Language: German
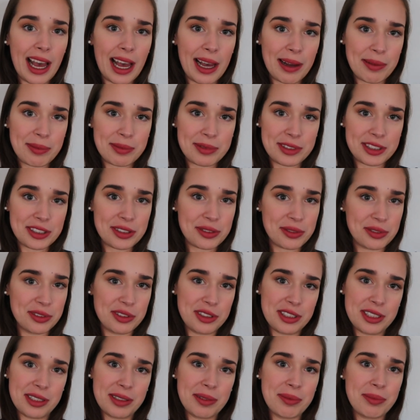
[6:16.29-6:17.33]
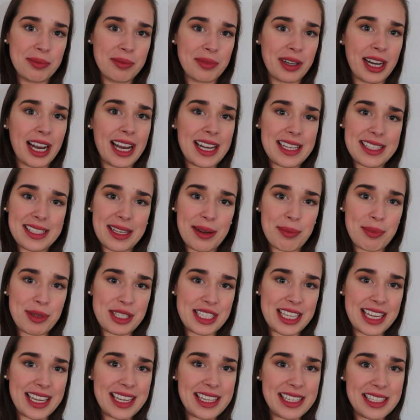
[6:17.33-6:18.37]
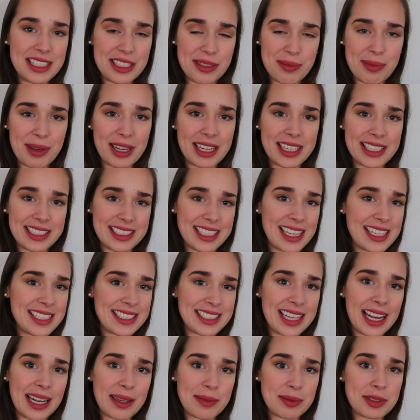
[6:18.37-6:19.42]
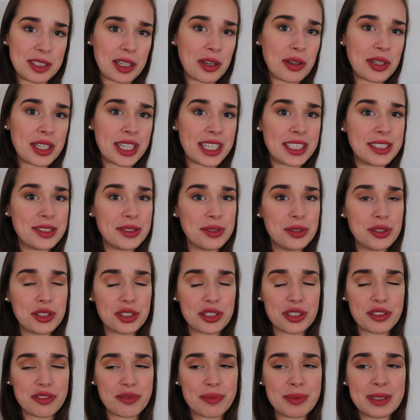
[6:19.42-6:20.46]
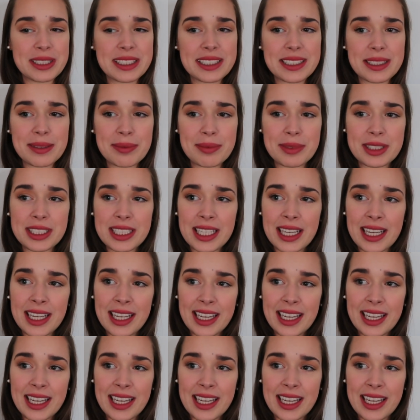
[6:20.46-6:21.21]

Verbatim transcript: Abends, gut, Reis habe ich ja eh nicht mehr. Das heißt, da gibt es auch keinen Süßstoff mit Zimt.